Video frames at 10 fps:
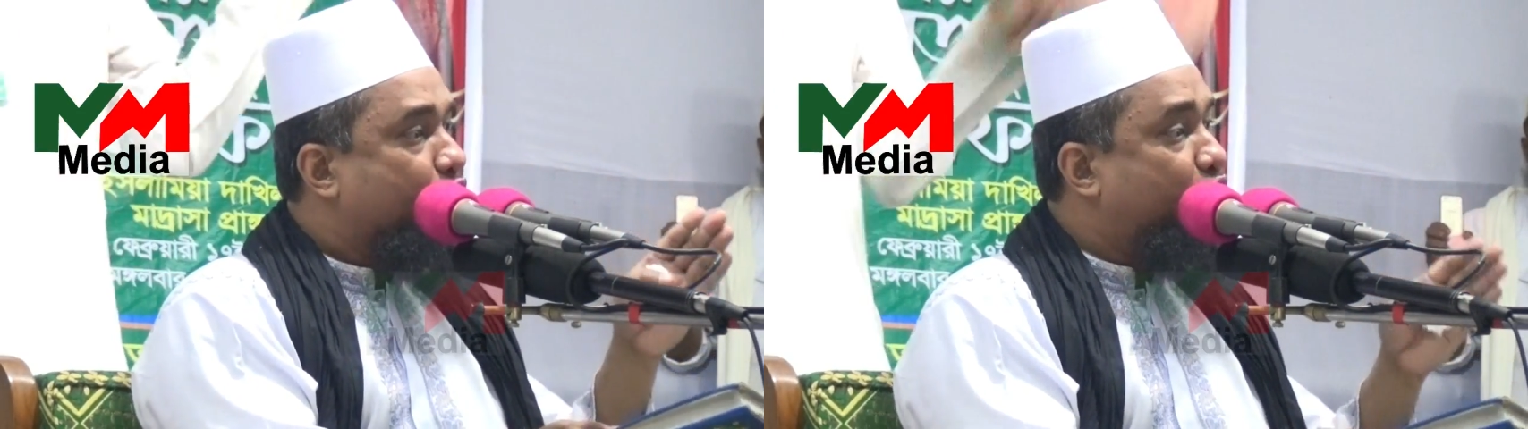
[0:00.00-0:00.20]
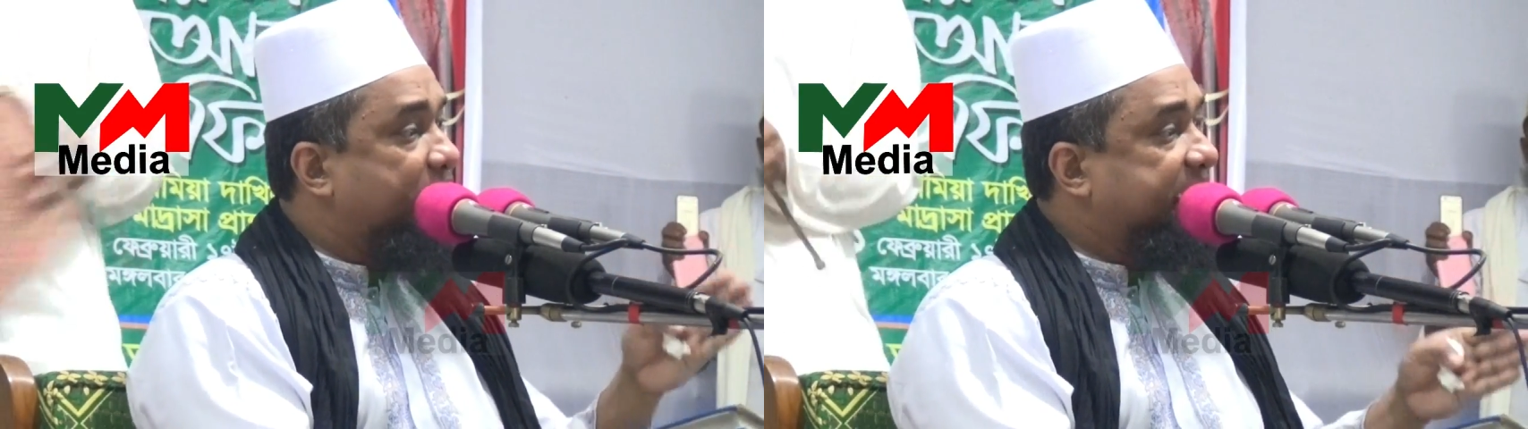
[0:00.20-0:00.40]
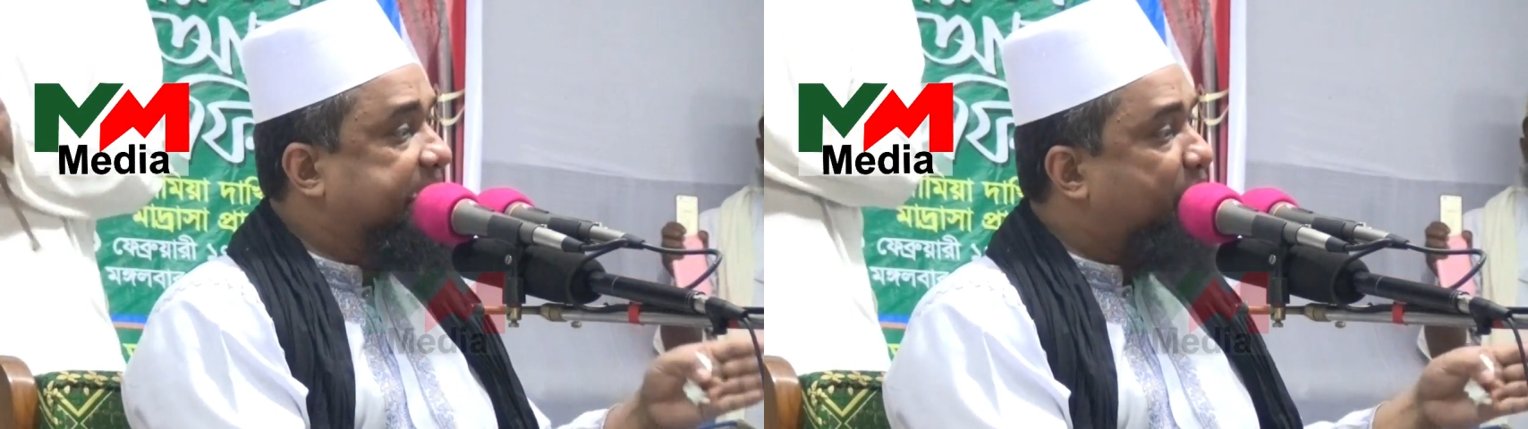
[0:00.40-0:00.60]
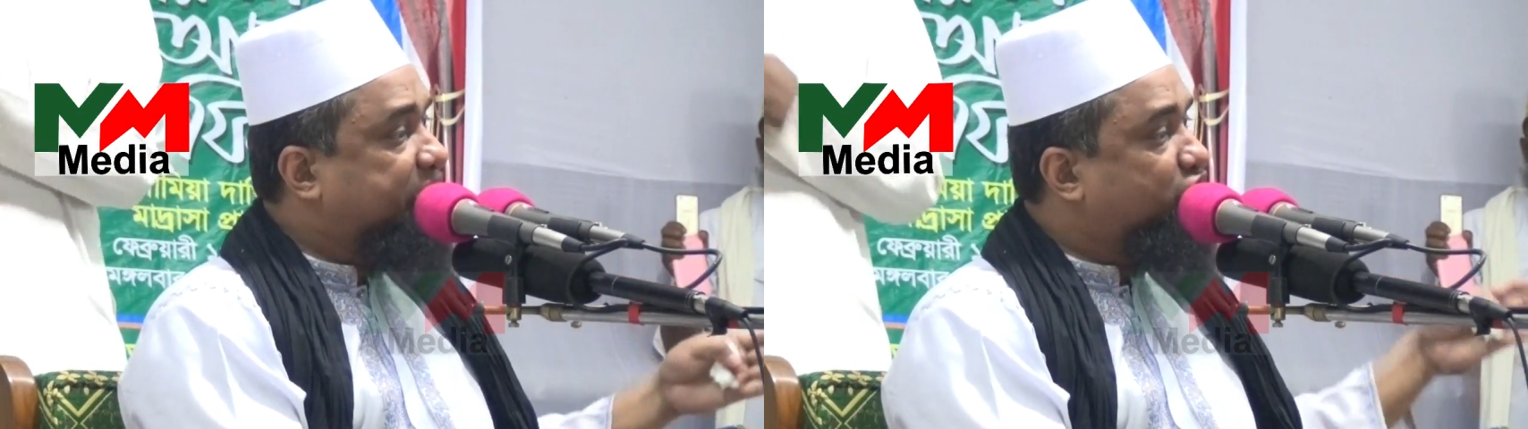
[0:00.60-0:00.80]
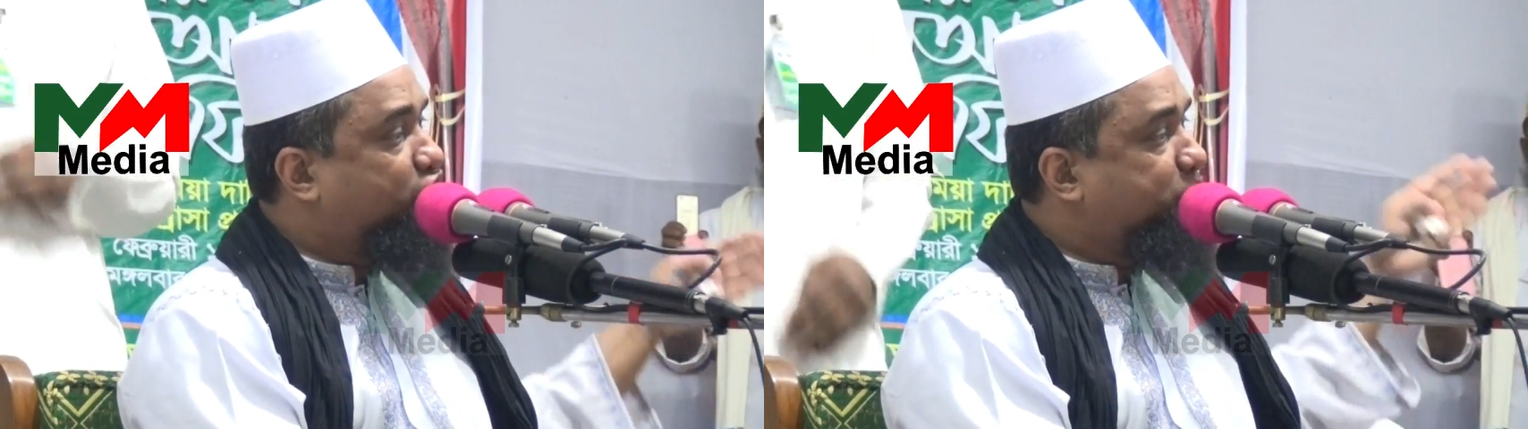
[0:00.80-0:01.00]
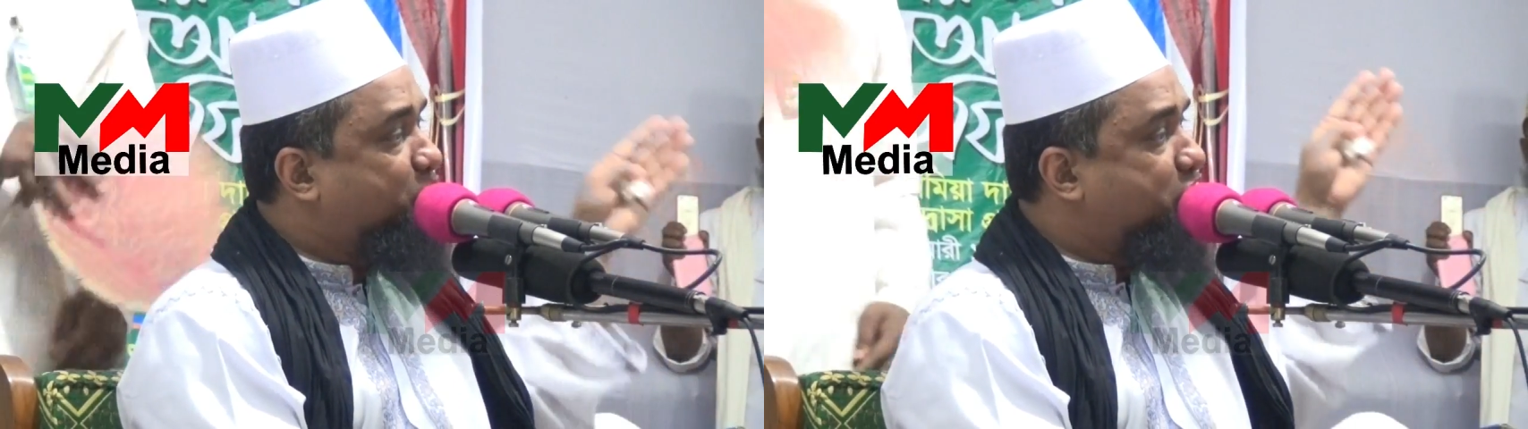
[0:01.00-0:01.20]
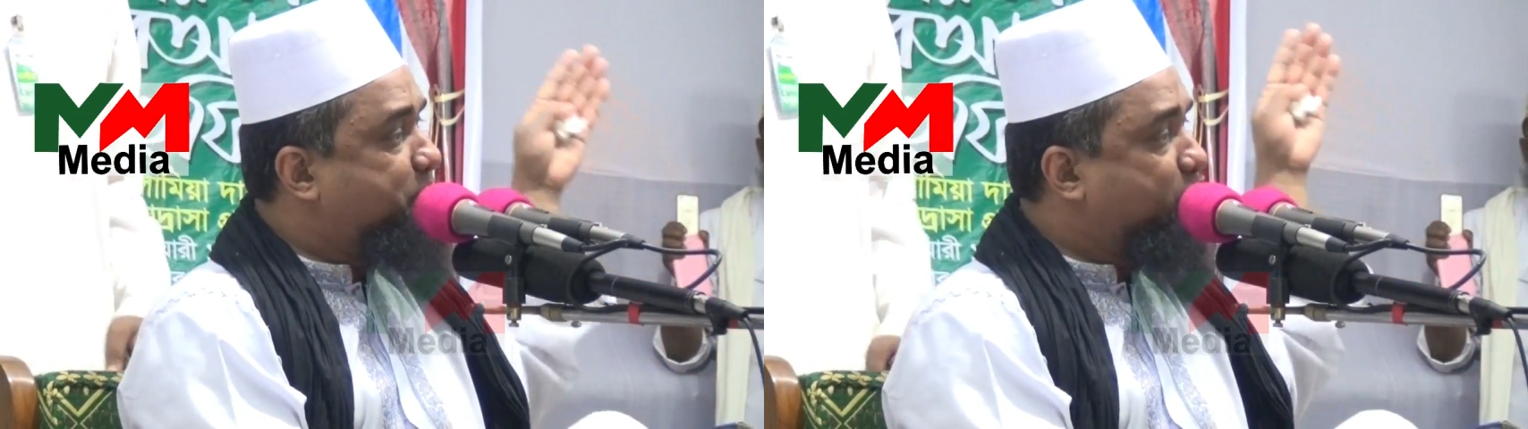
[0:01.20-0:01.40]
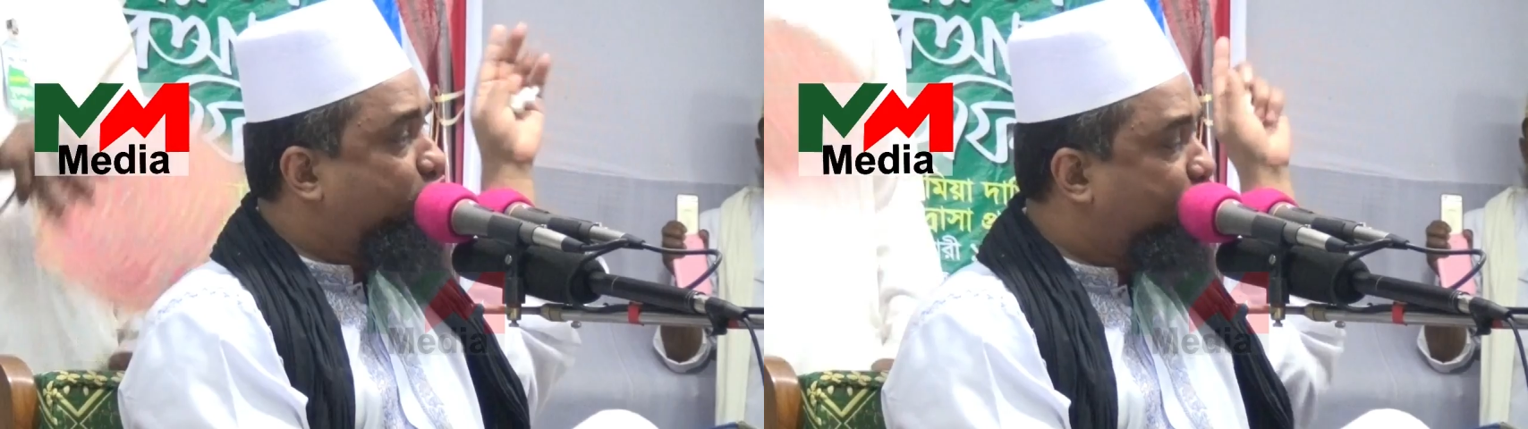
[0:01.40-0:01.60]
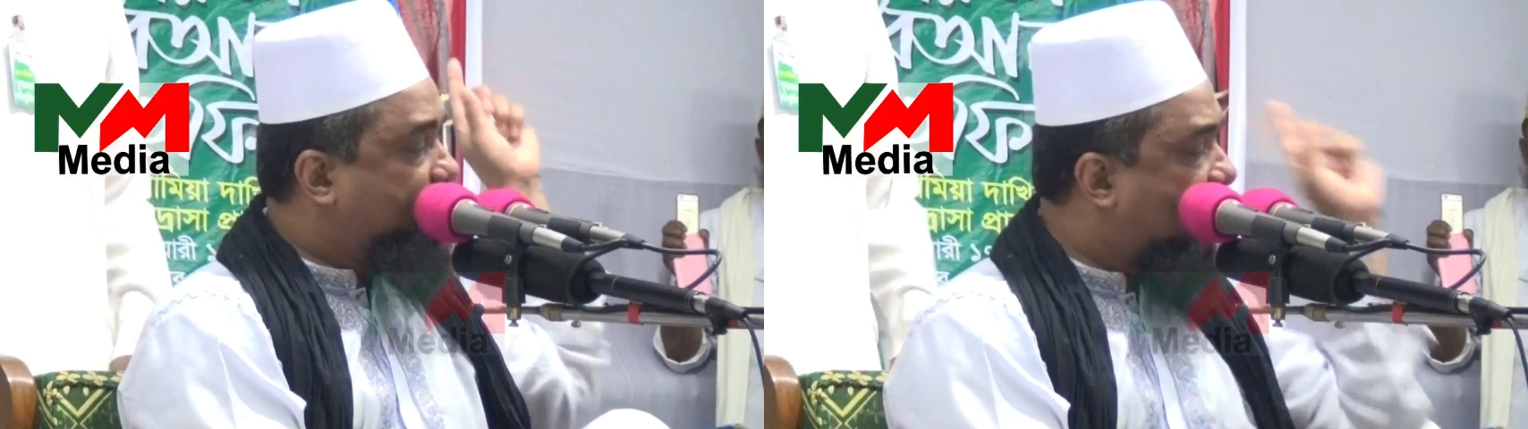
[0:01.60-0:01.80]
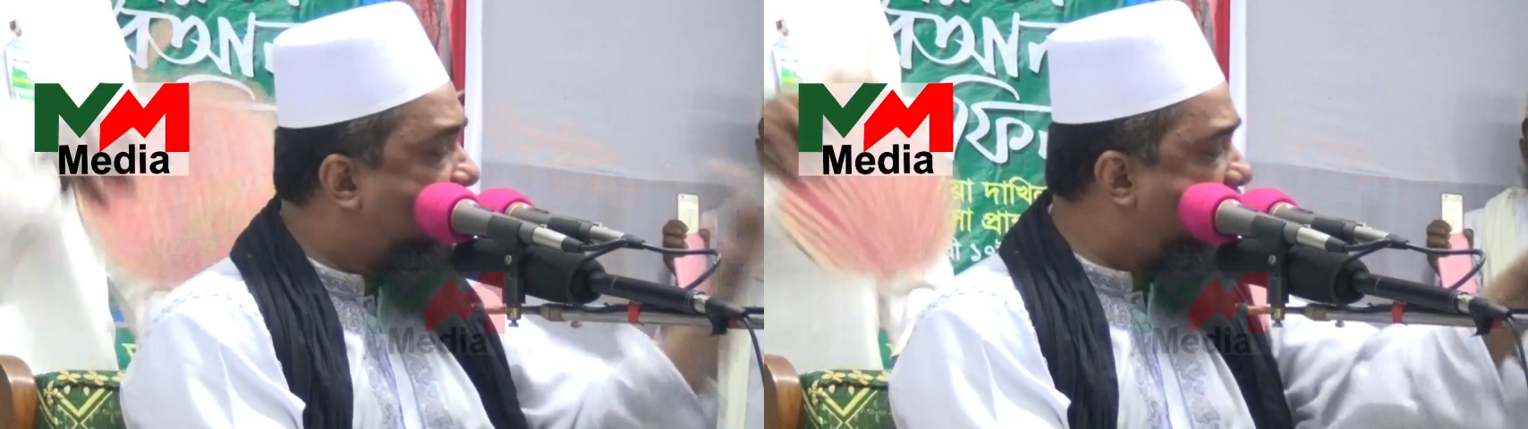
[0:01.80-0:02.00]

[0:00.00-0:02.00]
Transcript: ওই দাওয়াতি জীবনে বিরোধিতা